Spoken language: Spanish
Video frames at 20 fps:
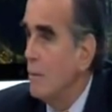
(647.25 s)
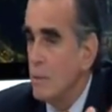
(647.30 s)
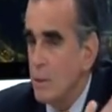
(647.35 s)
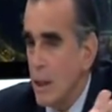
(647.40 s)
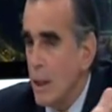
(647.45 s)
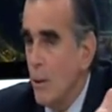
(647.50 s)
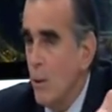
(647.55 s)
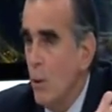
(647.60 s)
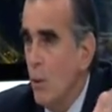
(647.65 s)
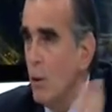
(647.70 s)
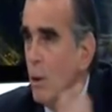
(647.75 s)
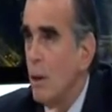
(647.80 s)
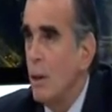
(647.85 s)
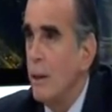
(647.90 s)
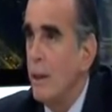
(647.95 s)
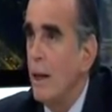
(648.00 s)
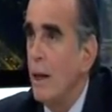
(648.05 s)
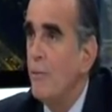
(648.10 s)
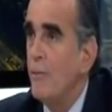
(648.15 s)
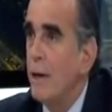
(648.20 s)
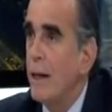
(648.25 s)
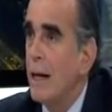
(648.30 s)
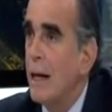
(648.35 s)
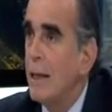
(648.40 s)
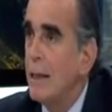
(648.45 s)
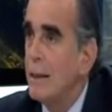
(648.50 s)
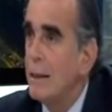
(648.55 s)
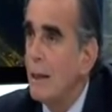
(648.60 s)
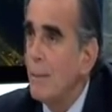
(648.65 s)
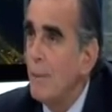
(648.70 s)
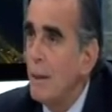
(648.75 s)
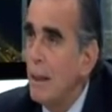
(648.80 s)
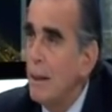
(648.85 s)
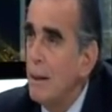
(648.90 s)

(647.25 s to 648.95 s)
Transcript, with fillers: Se acabó. y el fiscal la OCMA también